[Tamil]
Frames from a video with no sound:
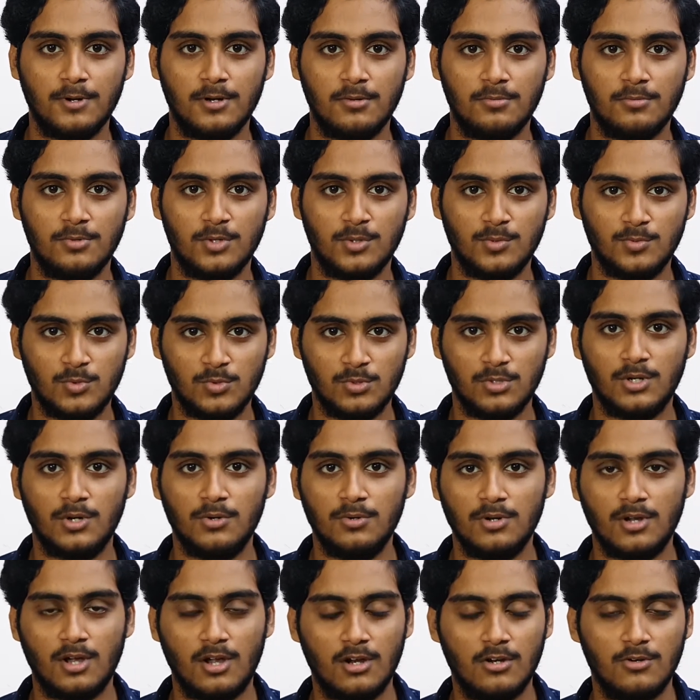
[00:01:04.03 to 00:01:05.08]
பண்ணும்போது மூணு
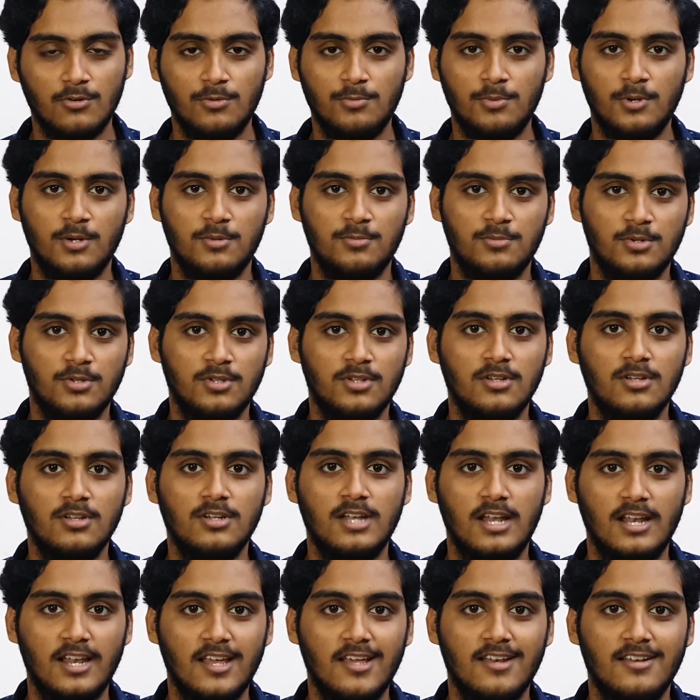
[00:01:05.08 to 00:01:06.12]
ரவுண்ட் நாலு ரவுண்ட் பண்ணும்போது
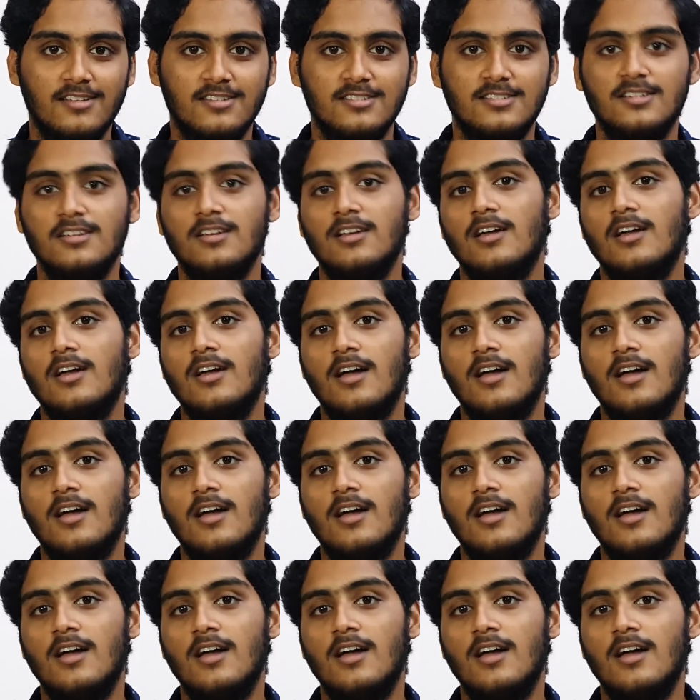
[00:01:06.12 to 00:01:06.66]
நல்லா இருந்துச்சு